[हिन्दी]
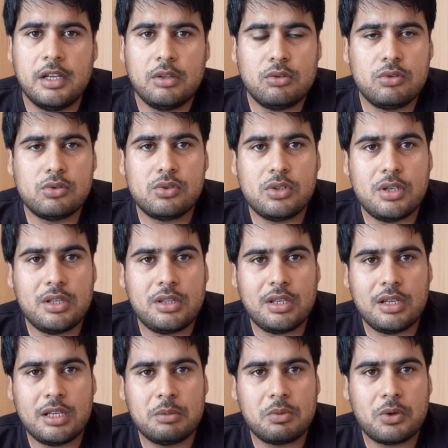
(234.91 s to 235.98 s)
तो दोस्तों ये थी
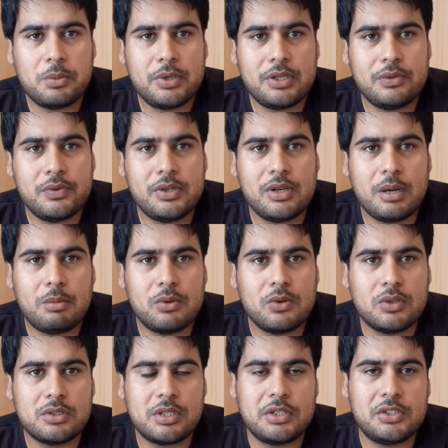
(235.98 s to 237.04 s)
एक इन्फॉर्मेटिव वीडियो आप लोगों
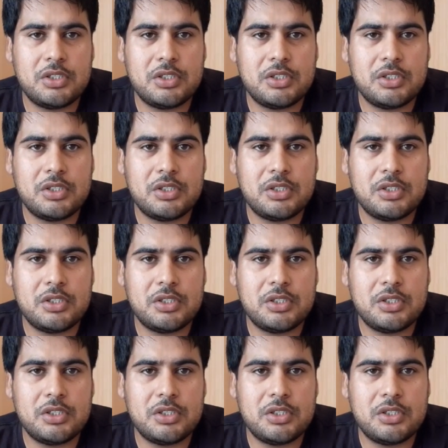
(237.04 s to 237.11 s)
के साथ